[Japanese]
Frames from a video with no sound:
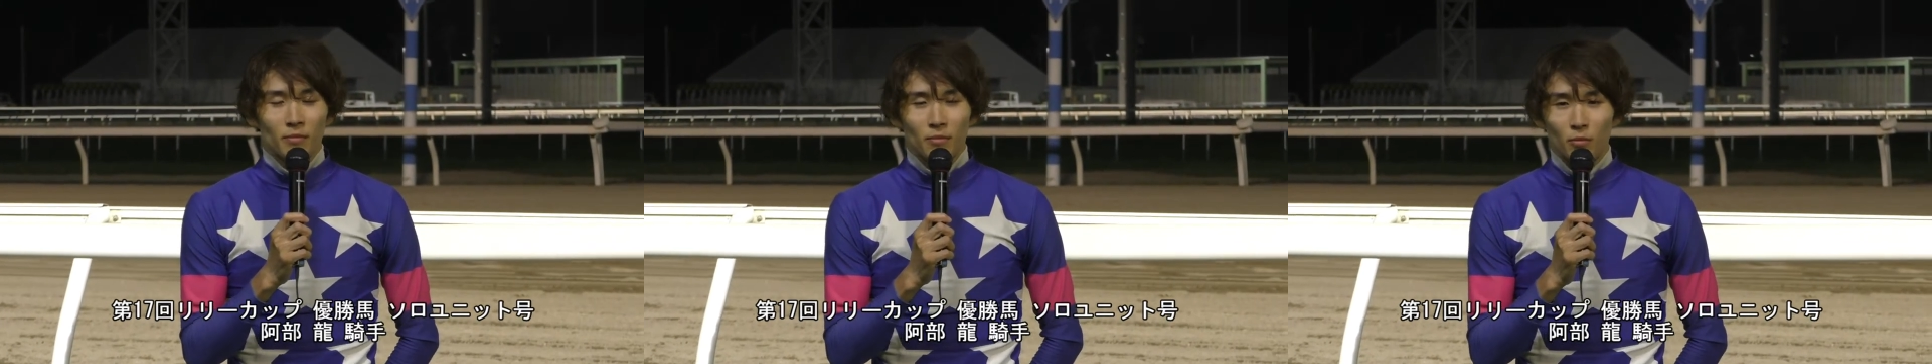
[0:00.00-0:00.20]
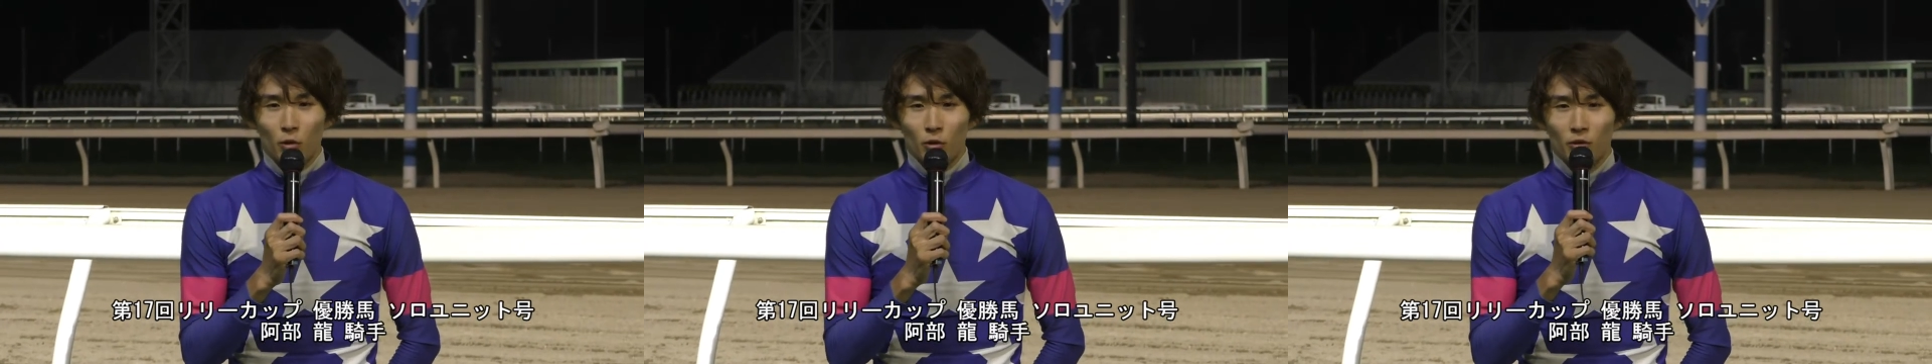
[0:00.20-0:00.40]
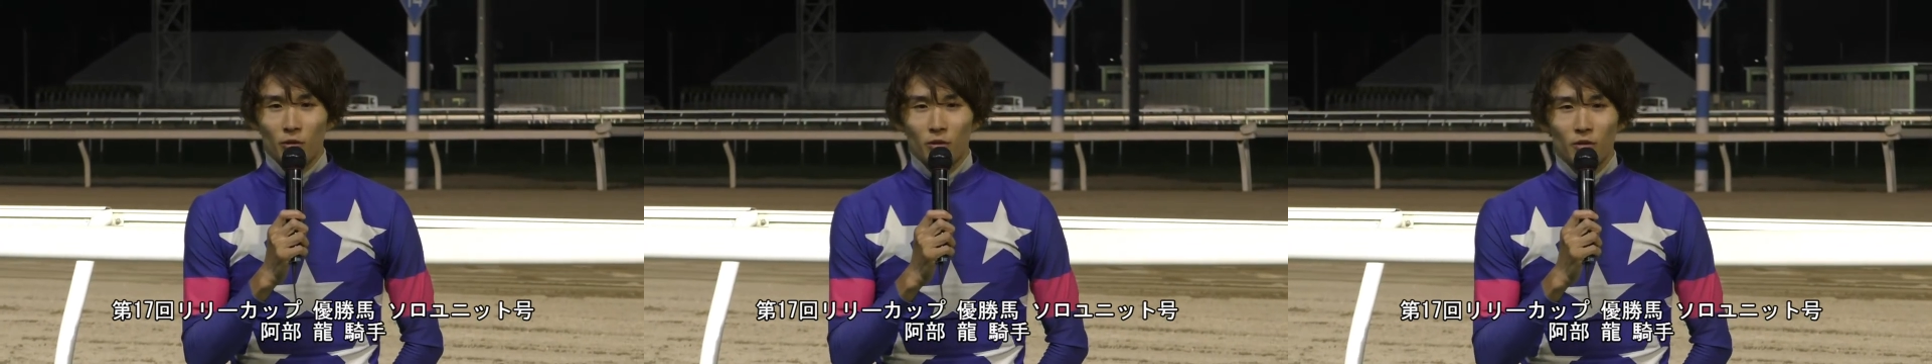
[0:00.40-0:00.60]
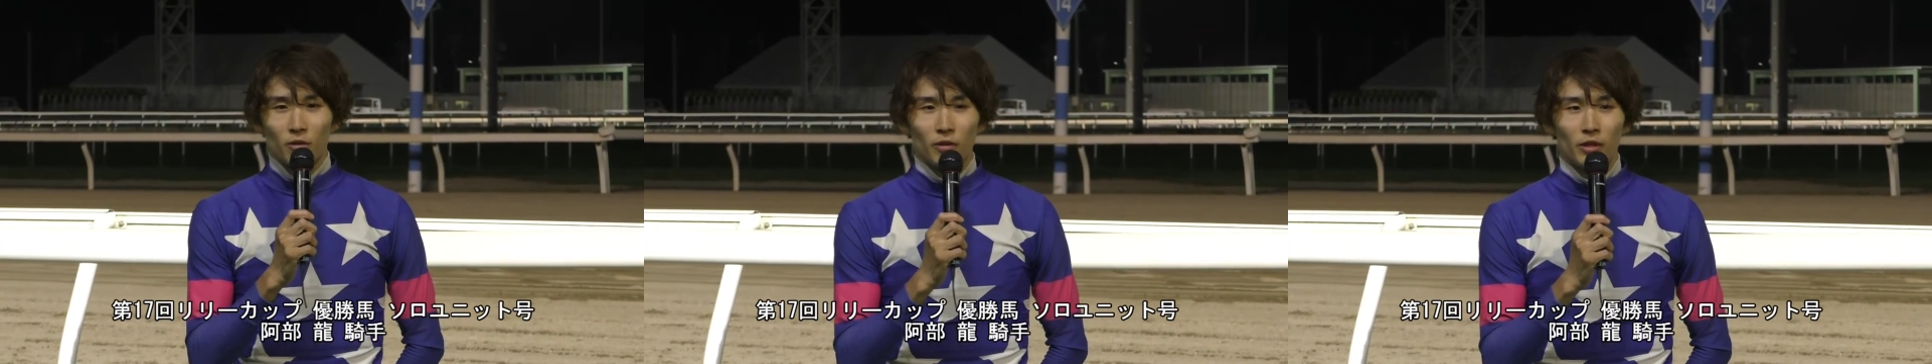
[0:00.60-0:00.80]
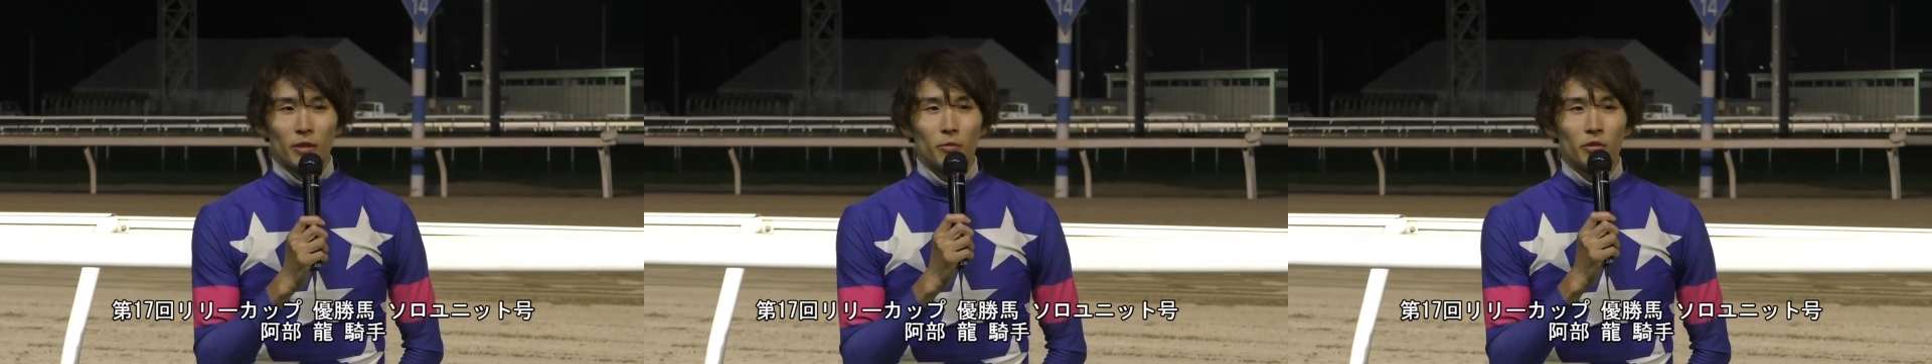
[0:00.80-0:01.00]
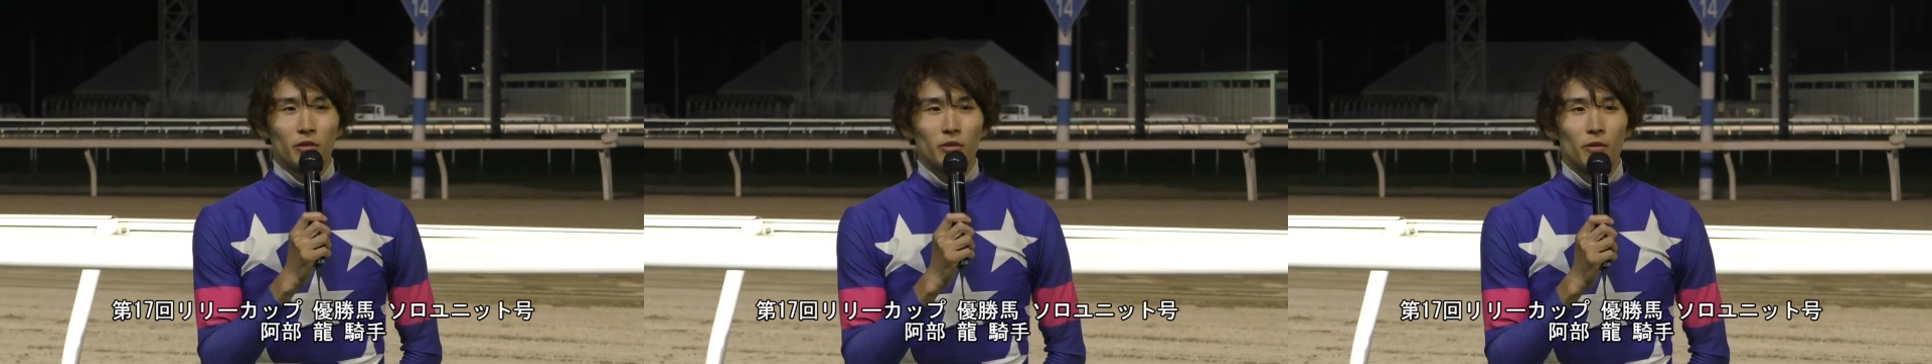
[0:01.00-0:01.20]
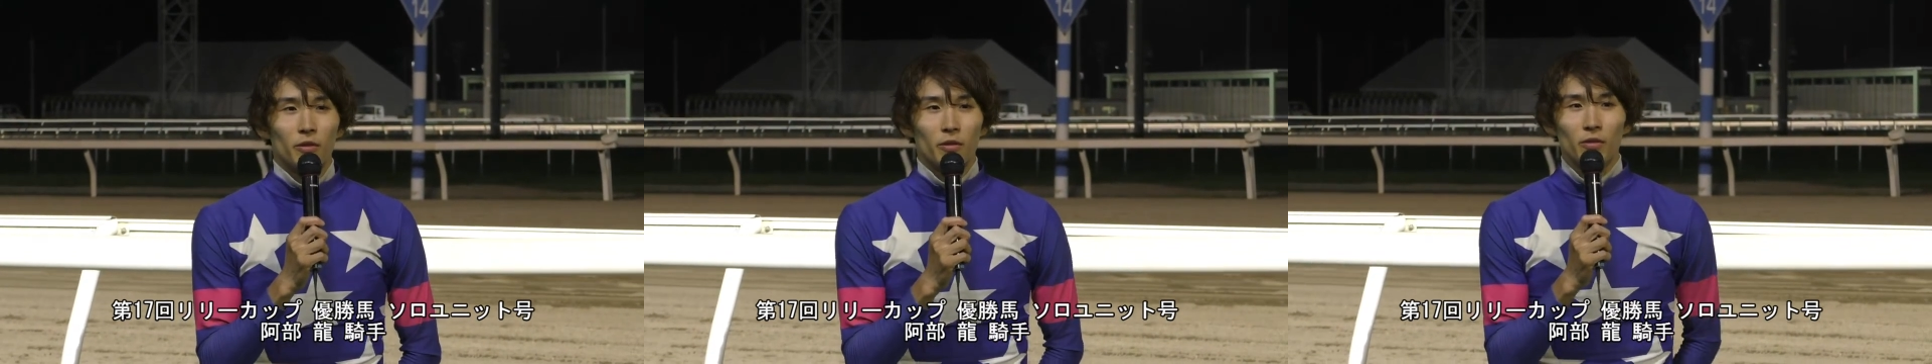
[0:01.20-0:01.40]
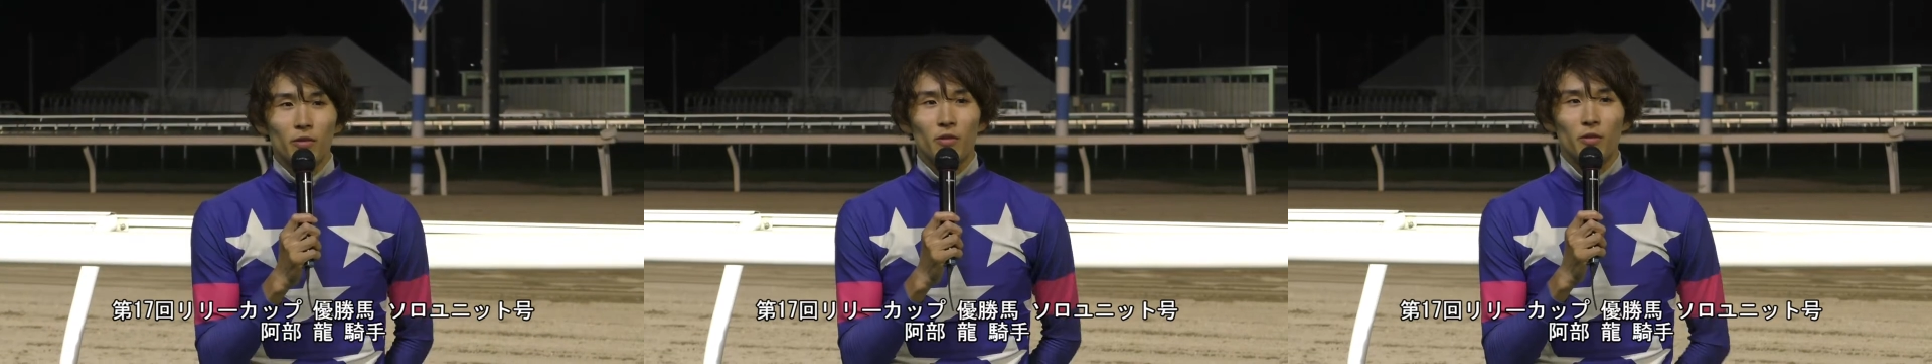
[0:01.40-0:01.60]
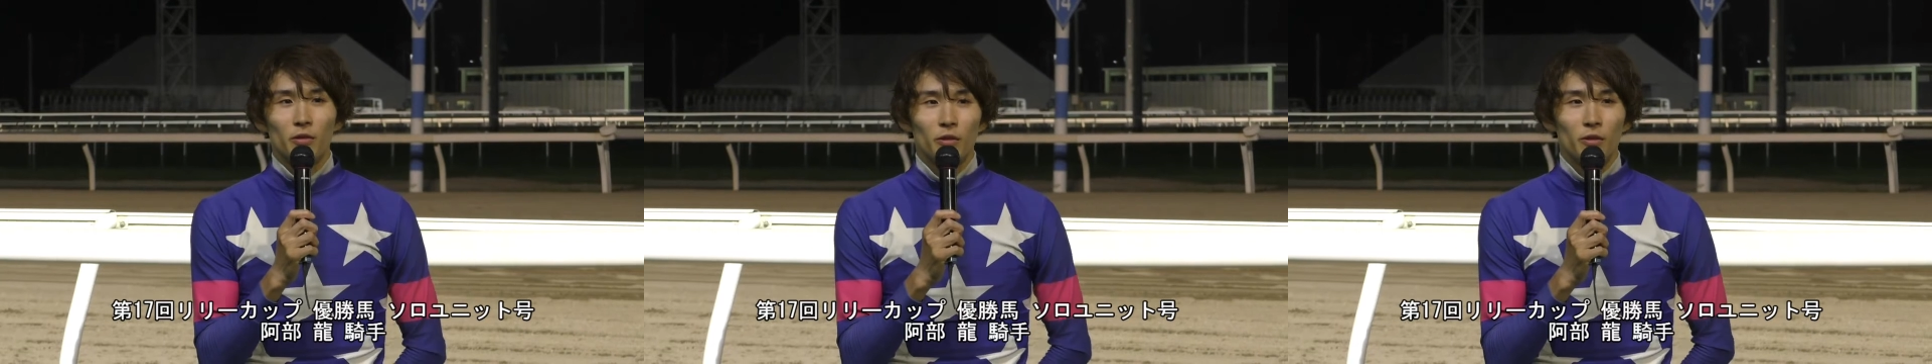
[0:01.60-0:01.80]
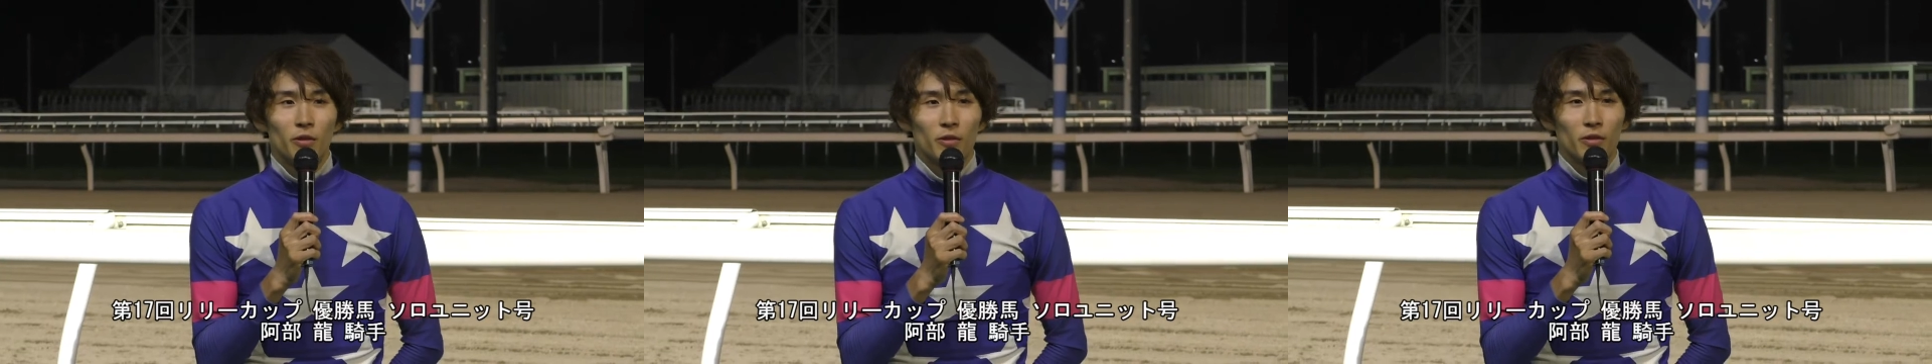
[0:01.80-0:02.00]
もうその気持ちを尊
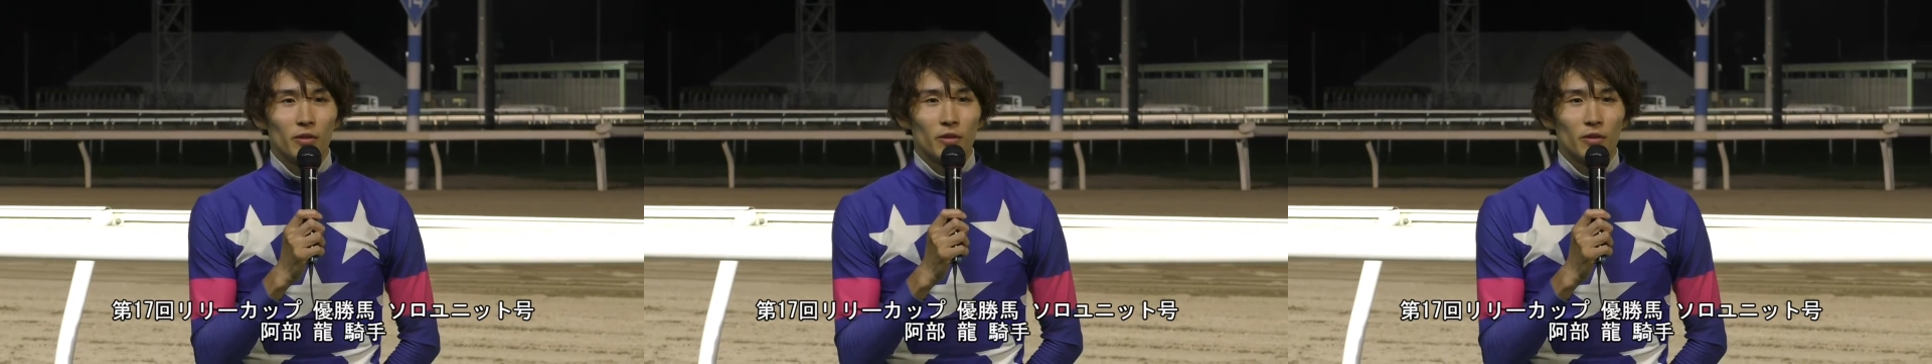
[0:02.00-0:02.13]
重